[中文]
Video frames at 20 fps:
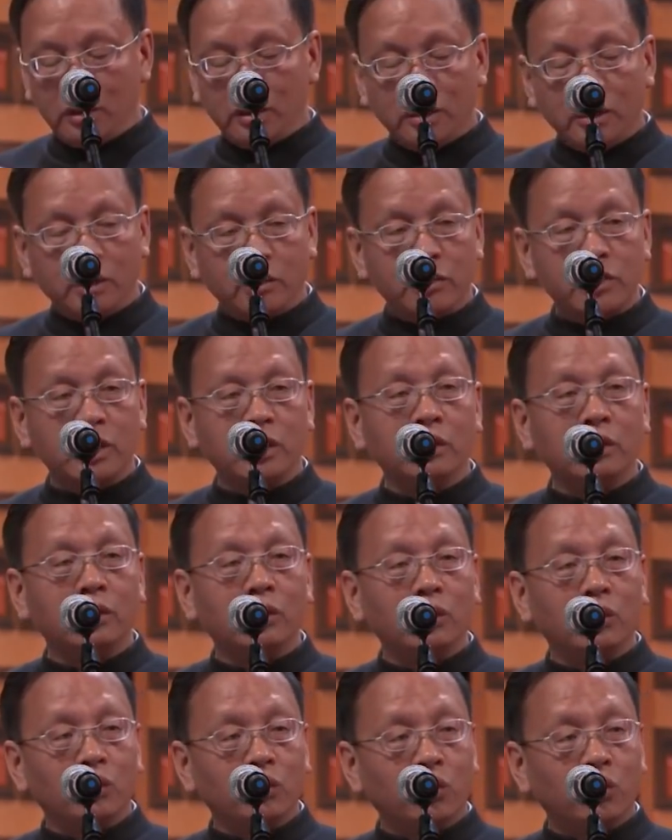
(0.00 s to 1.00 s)
有着
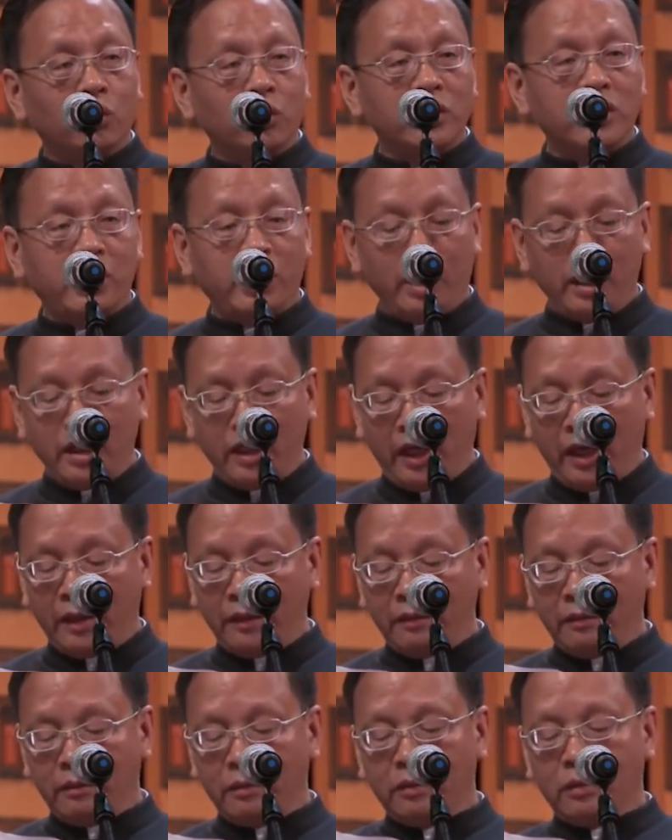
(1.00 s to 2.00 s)
五千年
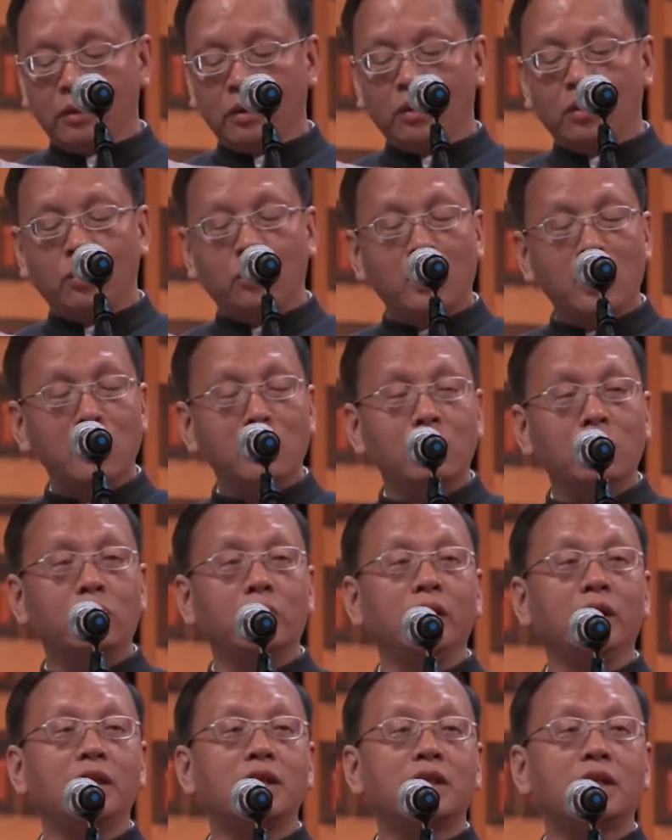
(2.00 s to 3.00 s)
光
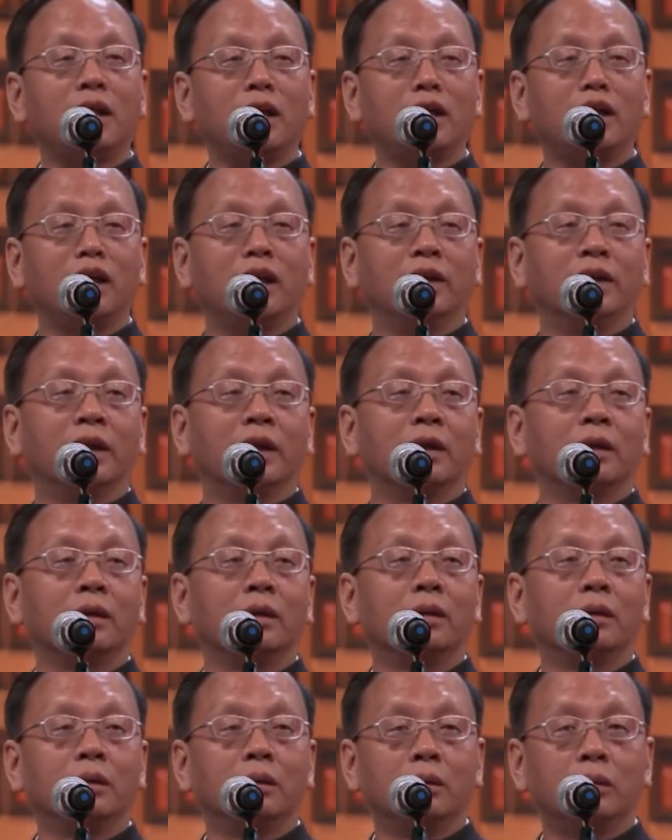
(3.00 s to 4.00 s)
辉灿烂的
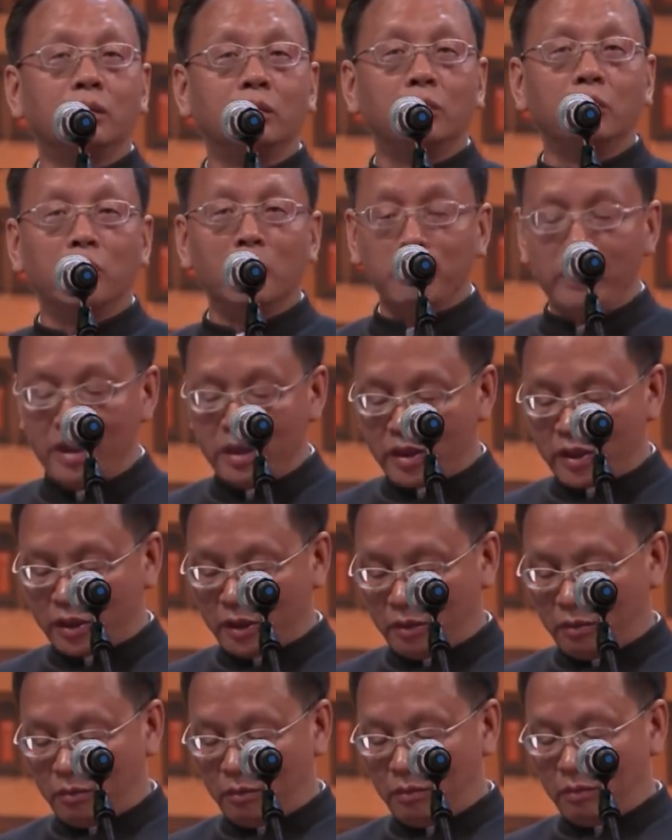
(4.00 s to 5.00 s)
文明
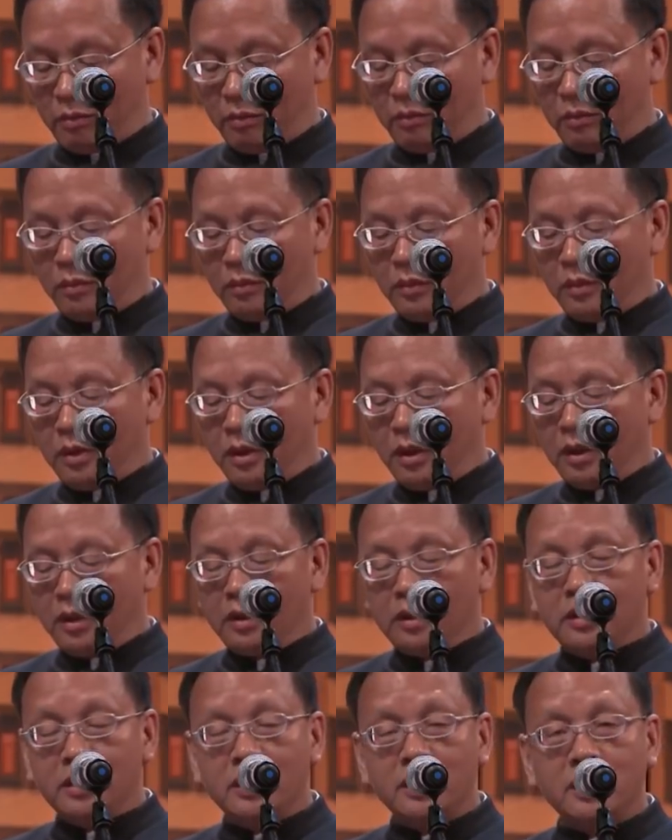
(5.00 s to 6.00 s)
史，
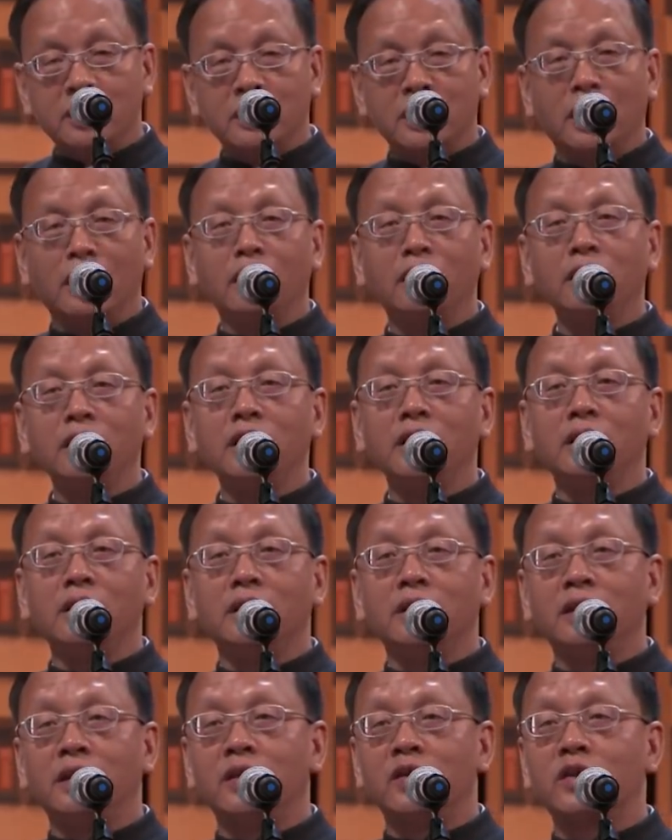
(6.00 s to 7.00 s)
仁义
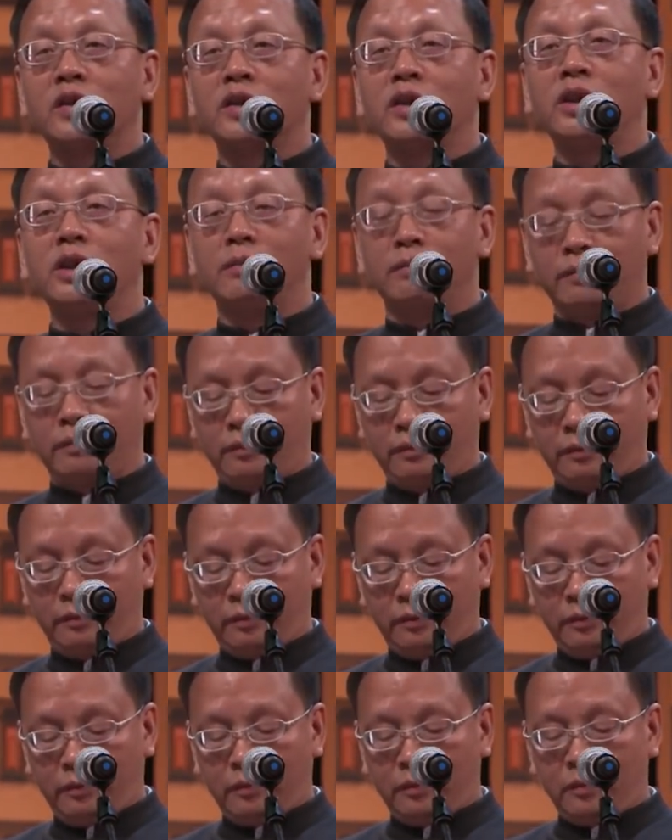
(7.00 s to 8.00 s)
礼智信。
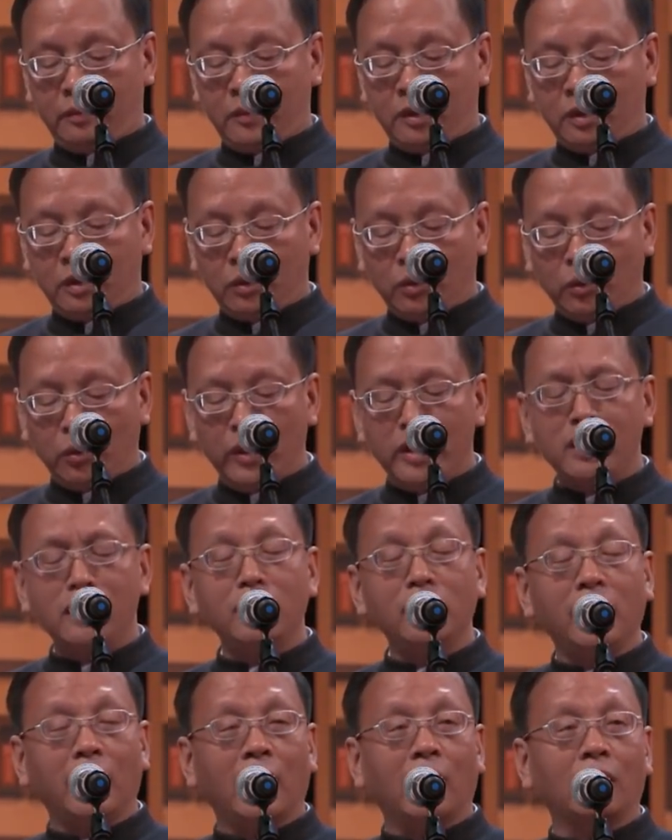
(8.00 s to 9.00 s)

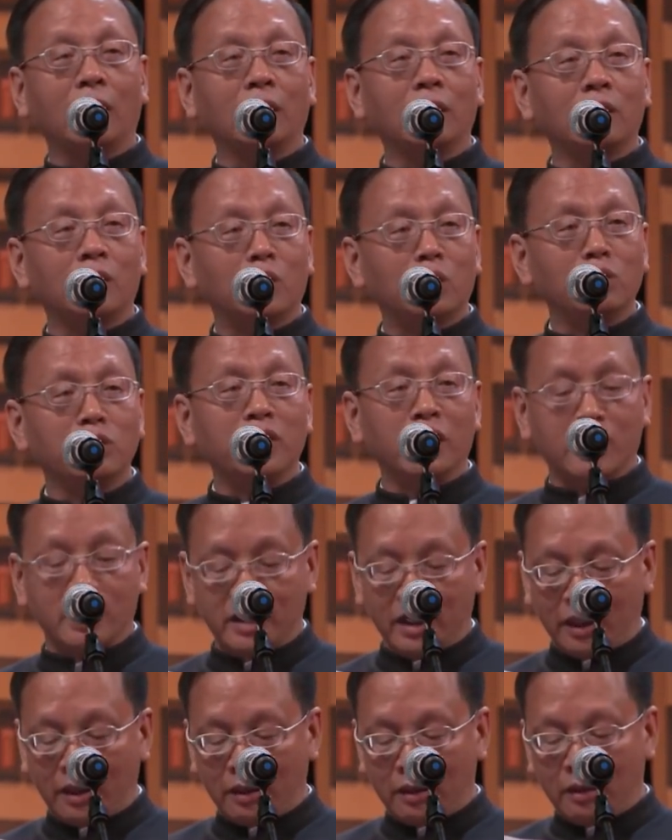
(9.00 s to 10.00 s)
温良恭俭
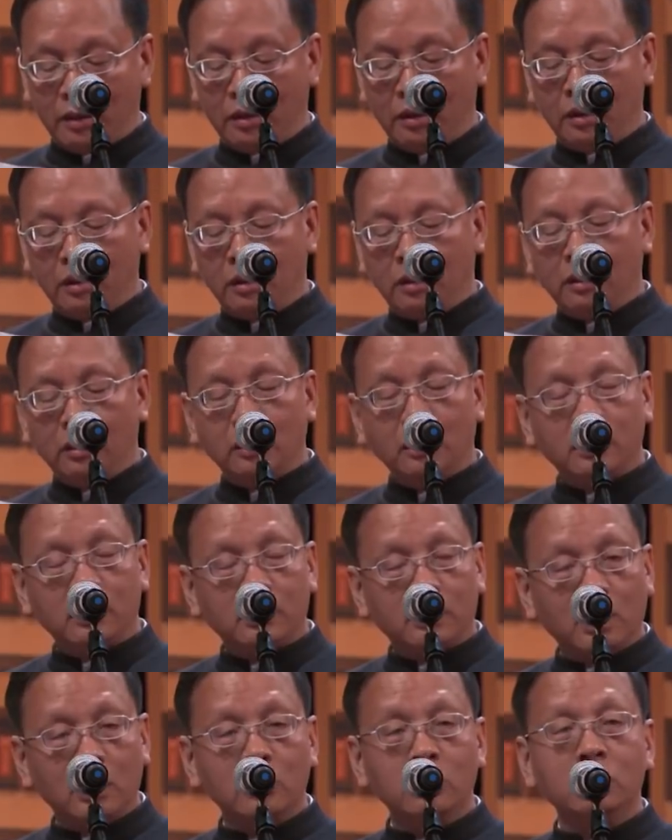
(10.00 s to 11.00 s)
让，
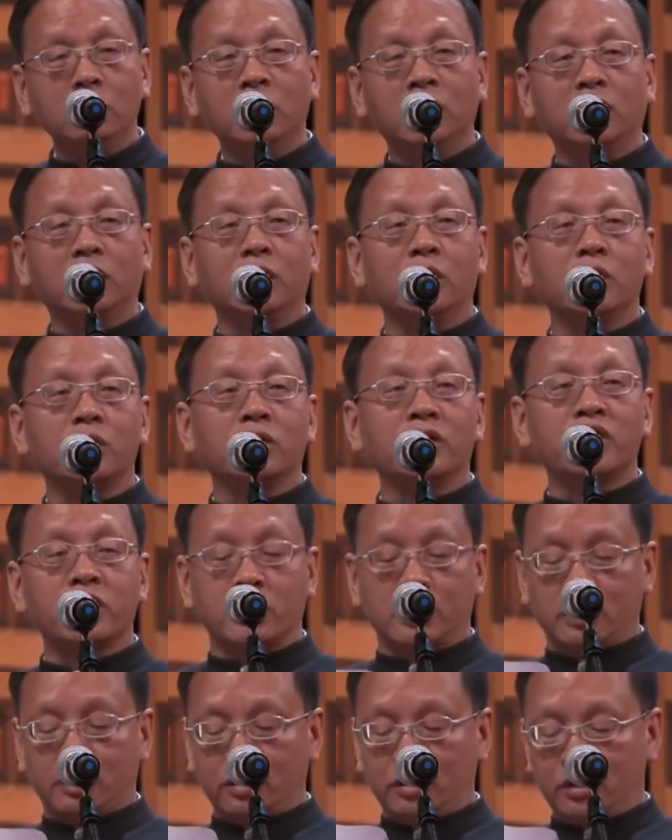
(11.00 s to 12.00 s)
都可以说
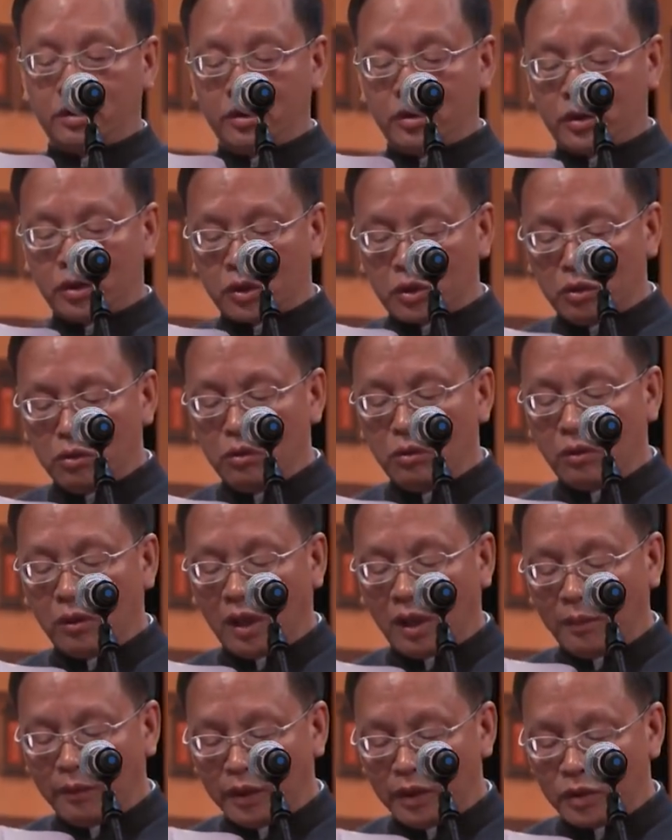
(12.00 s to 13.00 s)
是中
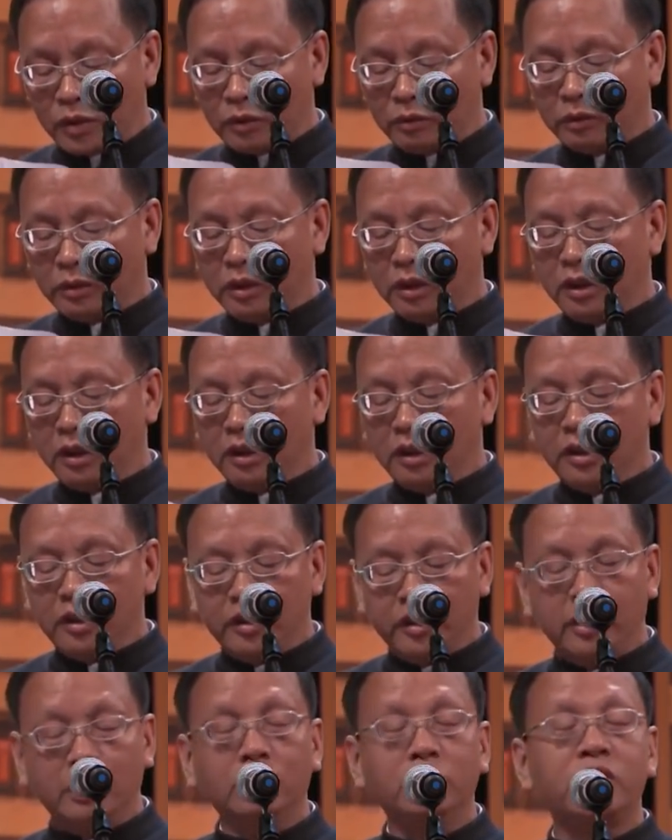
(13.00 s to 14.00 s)
华民族
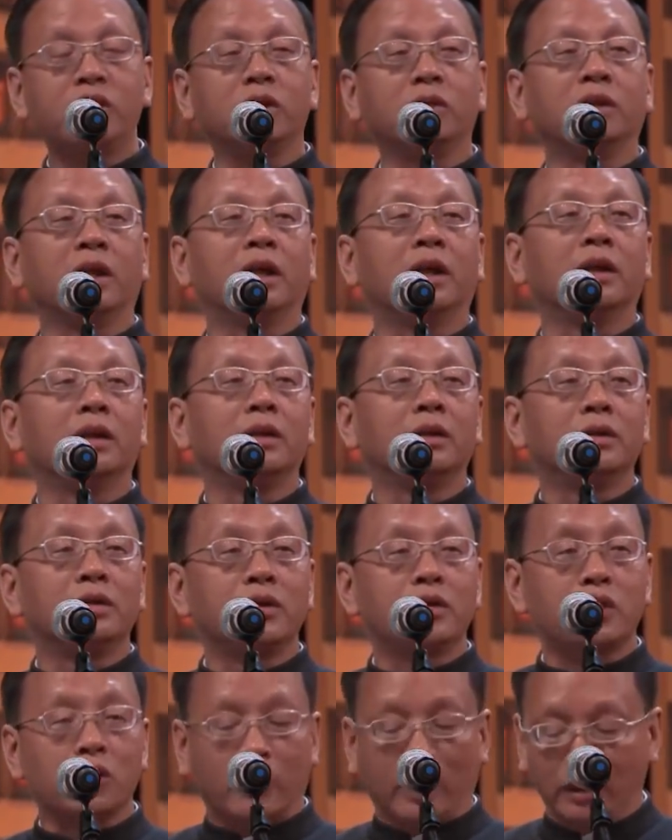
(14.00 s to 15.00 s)
优秀的
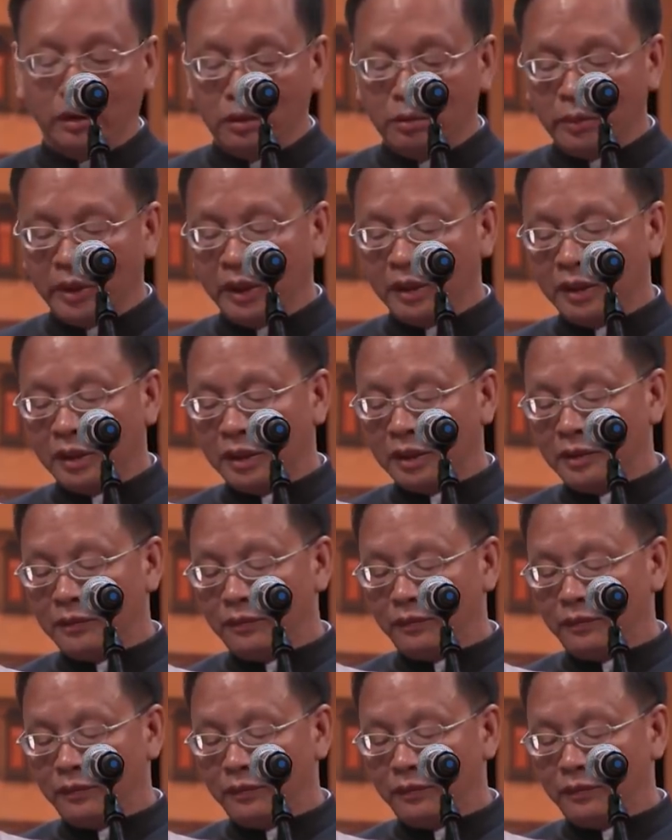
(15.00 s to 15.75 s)
传统美德，